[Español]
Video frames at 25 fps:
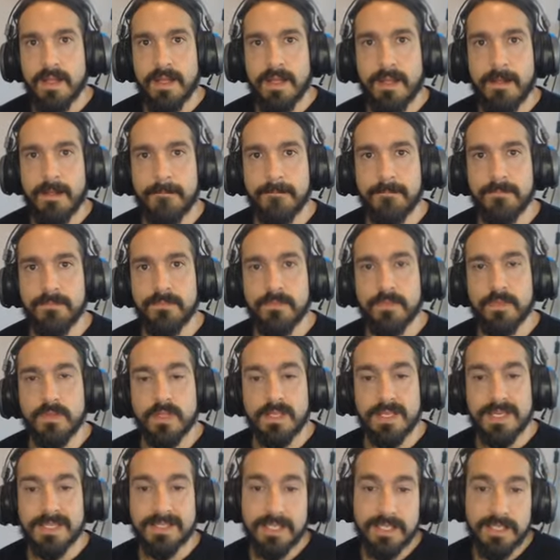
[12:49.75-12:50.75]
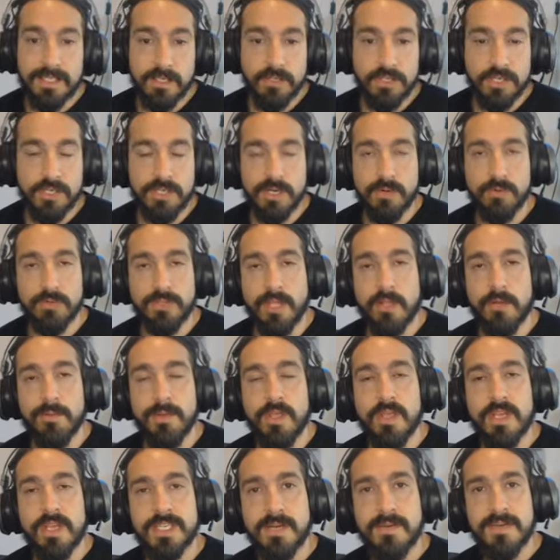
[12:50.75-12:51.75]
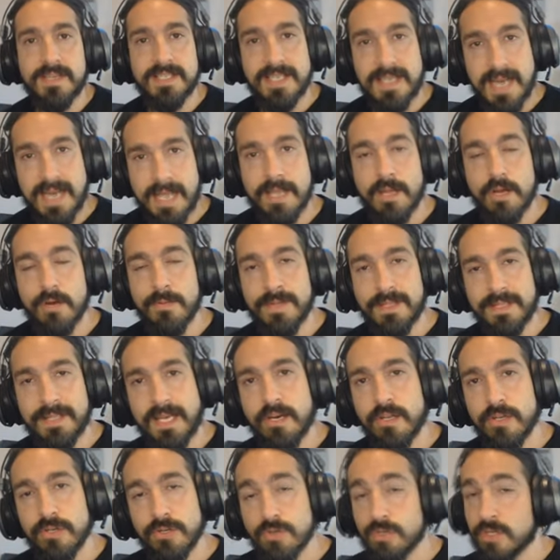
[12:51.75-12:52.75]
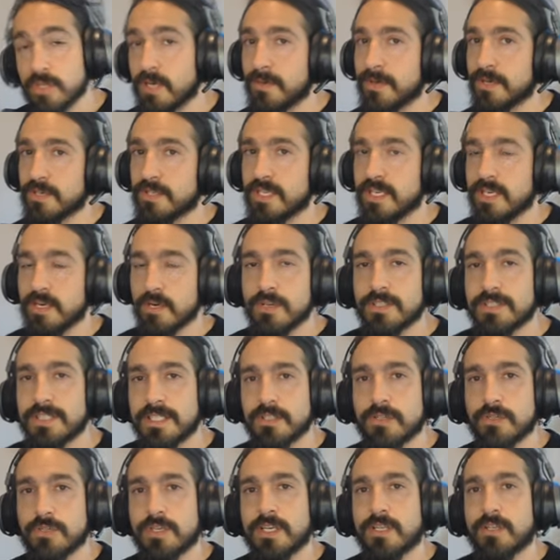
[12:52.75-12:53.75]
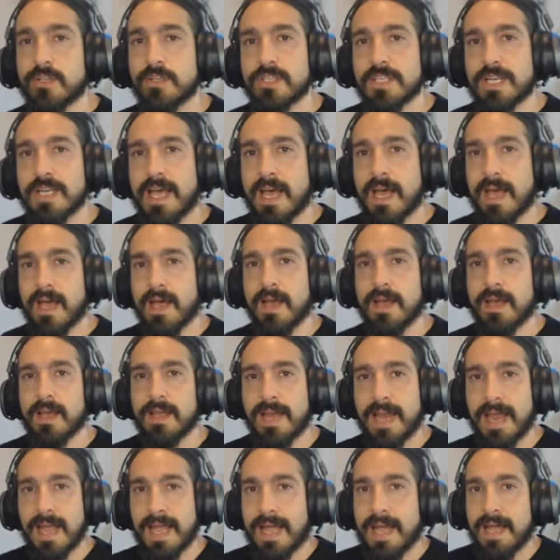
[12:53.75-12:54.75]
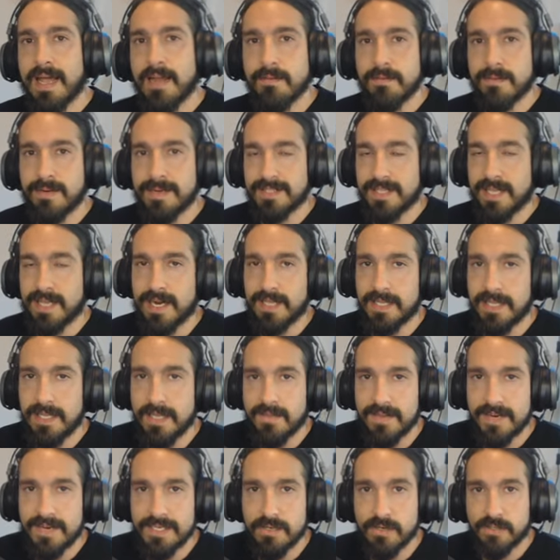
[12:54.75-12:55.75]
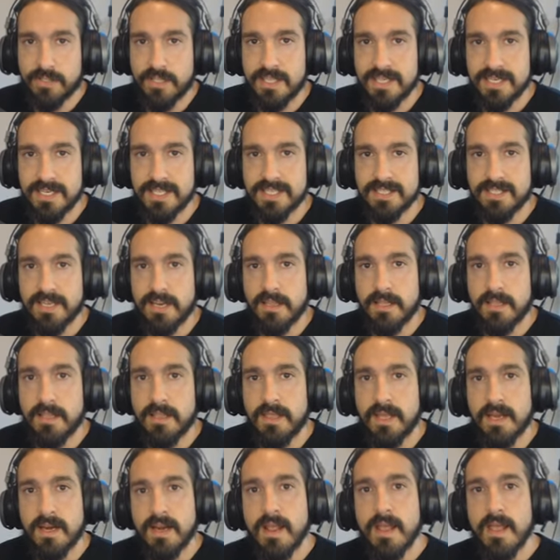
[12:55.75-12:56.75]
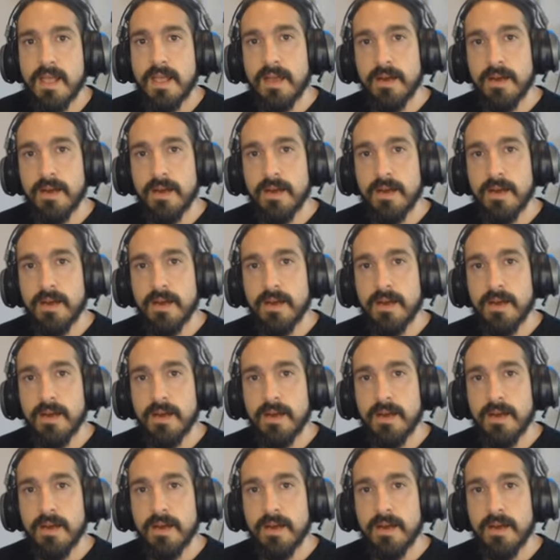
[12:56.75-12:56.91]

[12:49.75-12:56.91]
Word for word: Eh, ya está chicos, si os ha gustado el vídeo ya sabéis, like, comentario y suscribiros si no estáis suscritos a El Hangar, hasta el día de las noticias de Star Citizen.